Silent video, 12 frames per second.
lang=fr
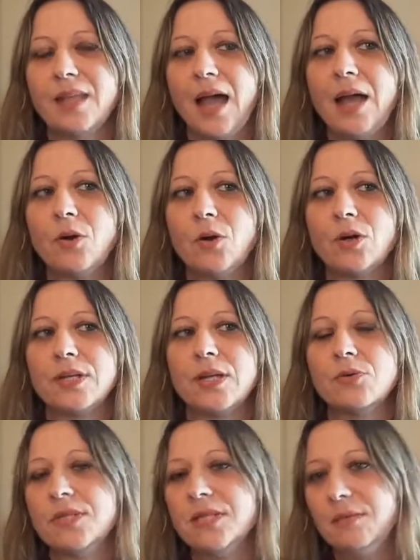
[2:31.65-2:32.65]
Alors, il y
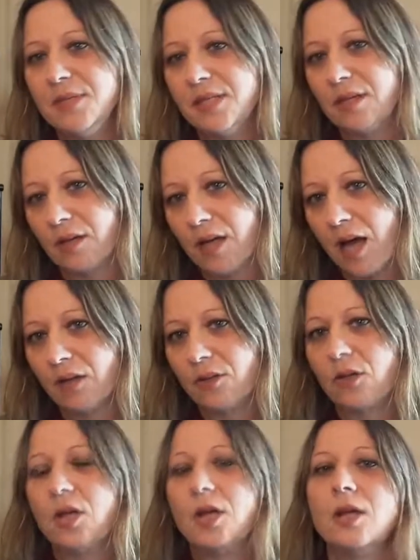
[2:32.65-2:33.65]
a aussi des mises en
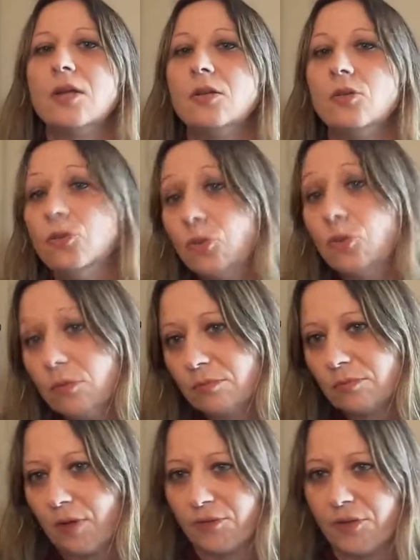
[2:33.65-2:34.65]
garde, deux
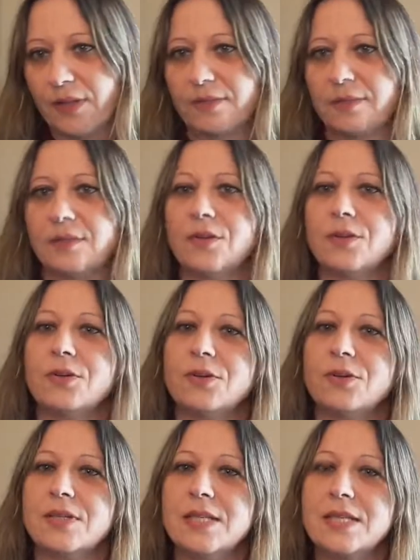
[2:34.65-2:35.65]
en fait,
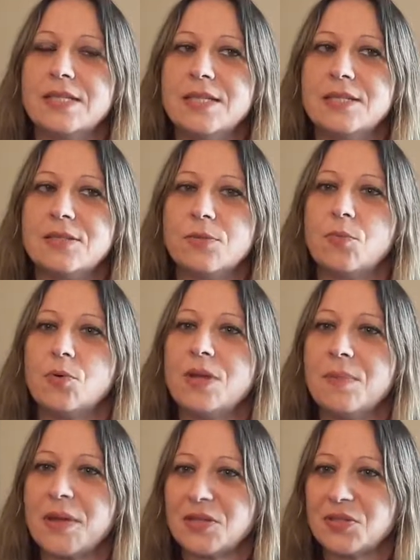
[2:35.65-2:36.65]
euh, qui existent pour
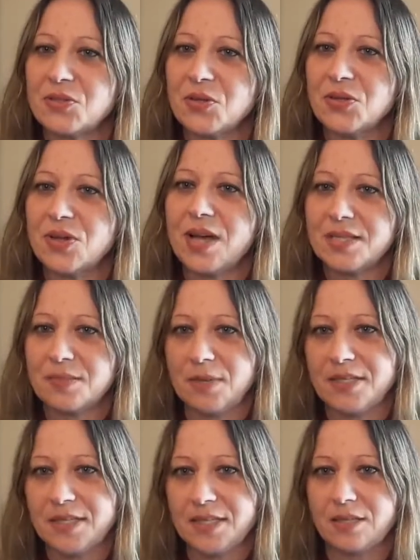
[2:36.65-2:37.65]
les personnes
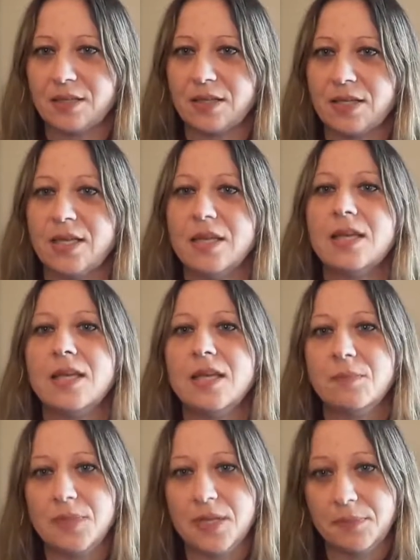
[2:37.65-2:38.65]
asthmatiques et
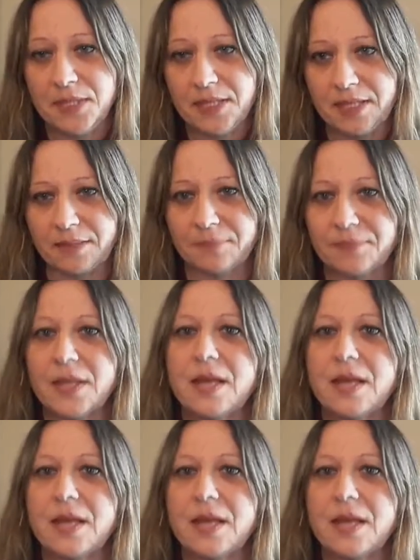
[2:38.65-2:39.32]
épileptiques.